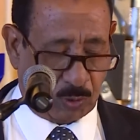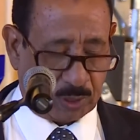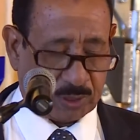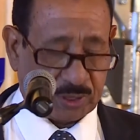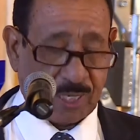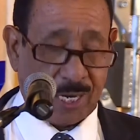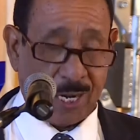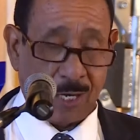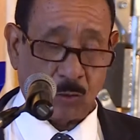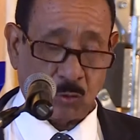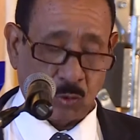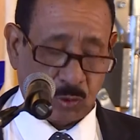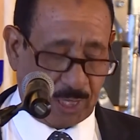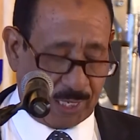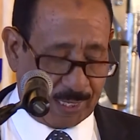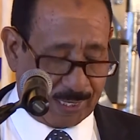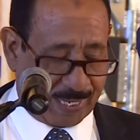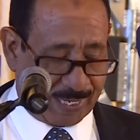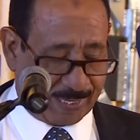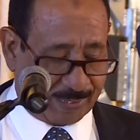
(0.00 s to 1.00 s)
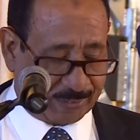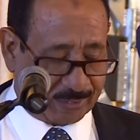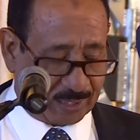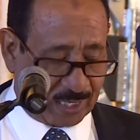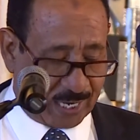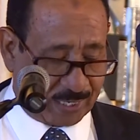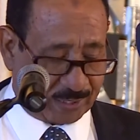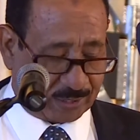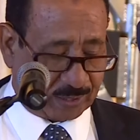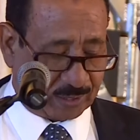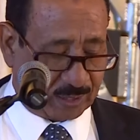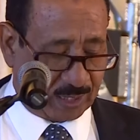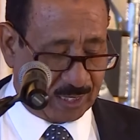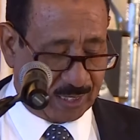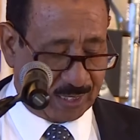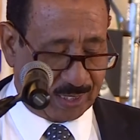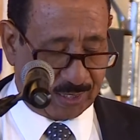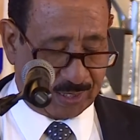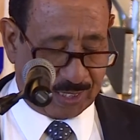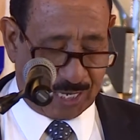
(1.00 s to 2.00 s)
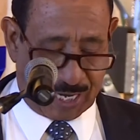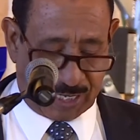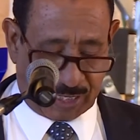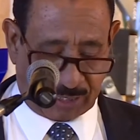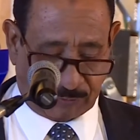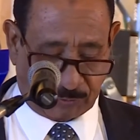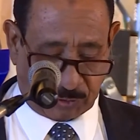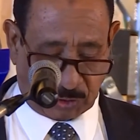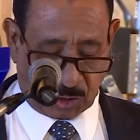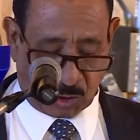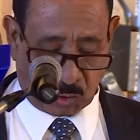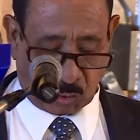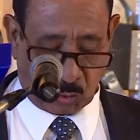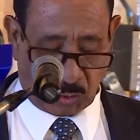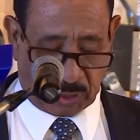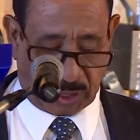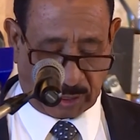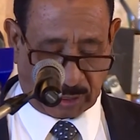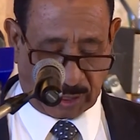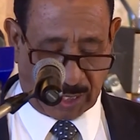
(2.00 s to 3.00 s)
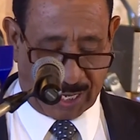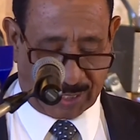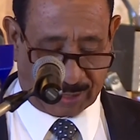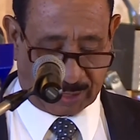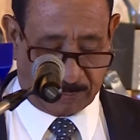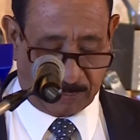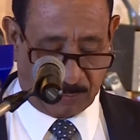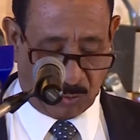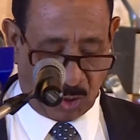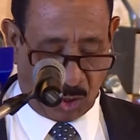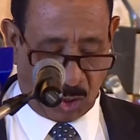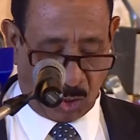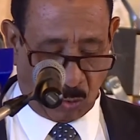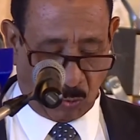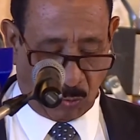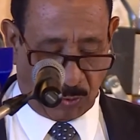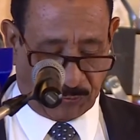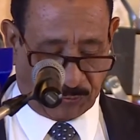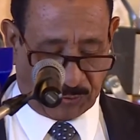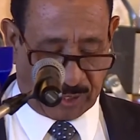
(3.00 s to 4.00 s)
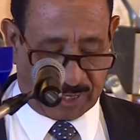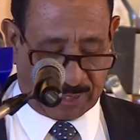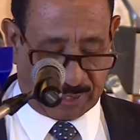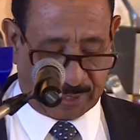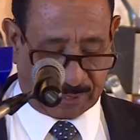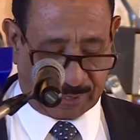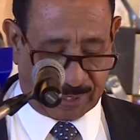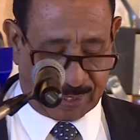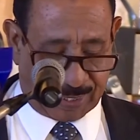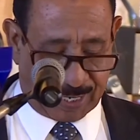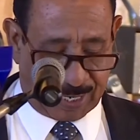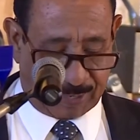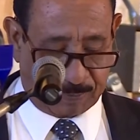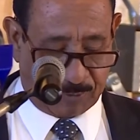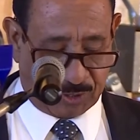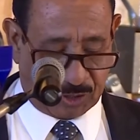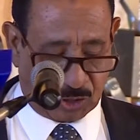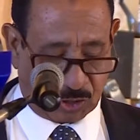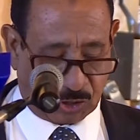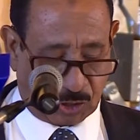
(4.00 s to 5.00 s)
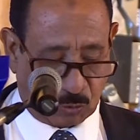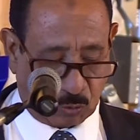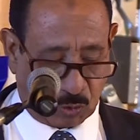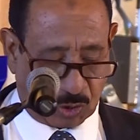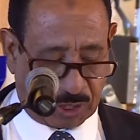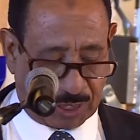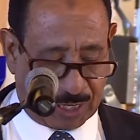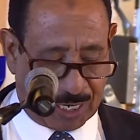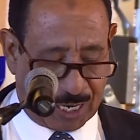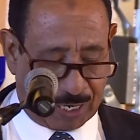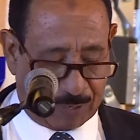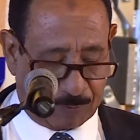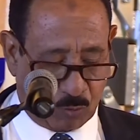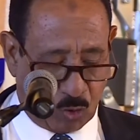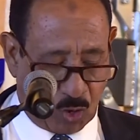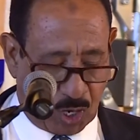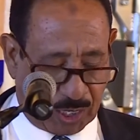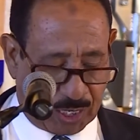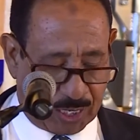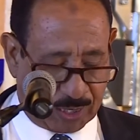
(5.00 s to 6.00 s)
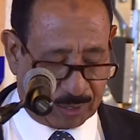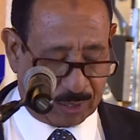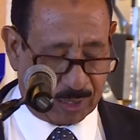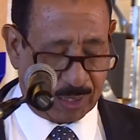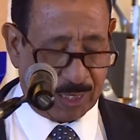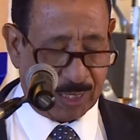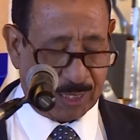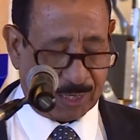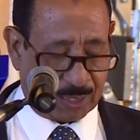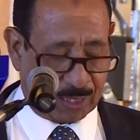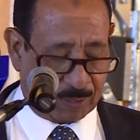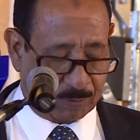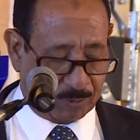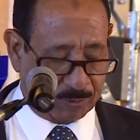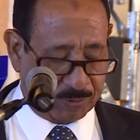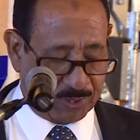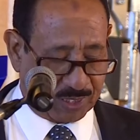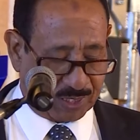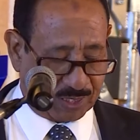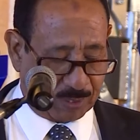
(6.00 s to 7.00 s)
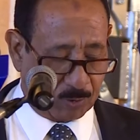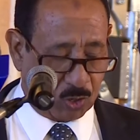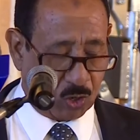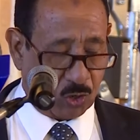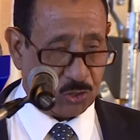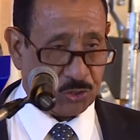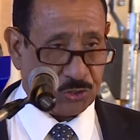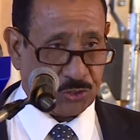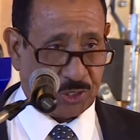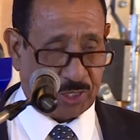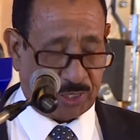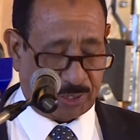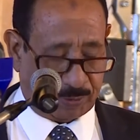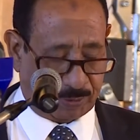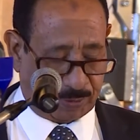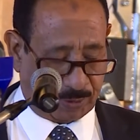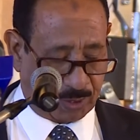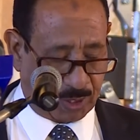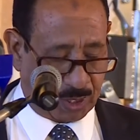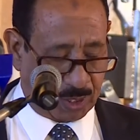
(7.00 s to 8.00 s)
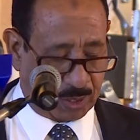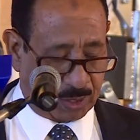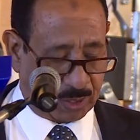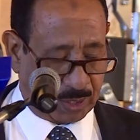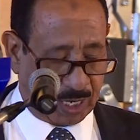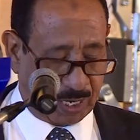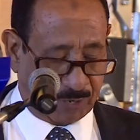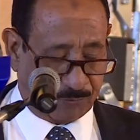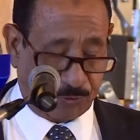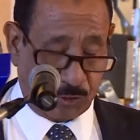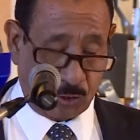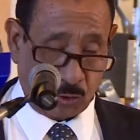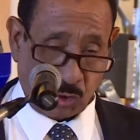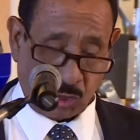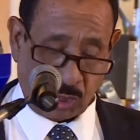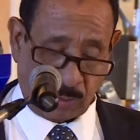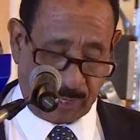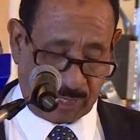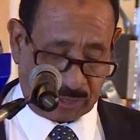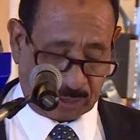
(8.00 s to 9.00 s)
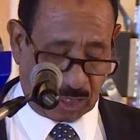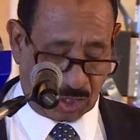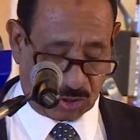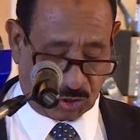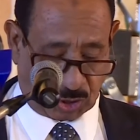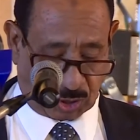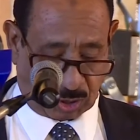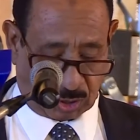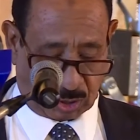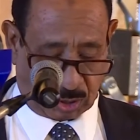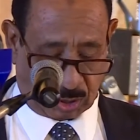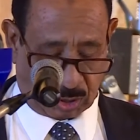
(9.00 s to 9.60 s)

والتأكد على إدراج ذلك في الدستور القادم وفقا للقرار مجلس الوزراء الموقر رقم 127 ل 2017